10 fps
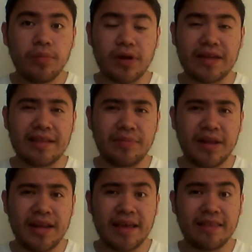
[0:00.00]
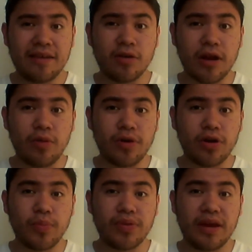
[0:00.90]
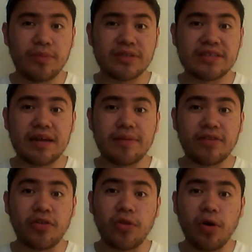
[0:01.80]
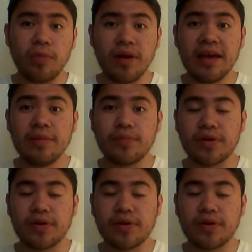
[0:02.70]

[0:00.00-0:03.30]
porque también ella dijo que a lo mejor podríamos estar viendo doble,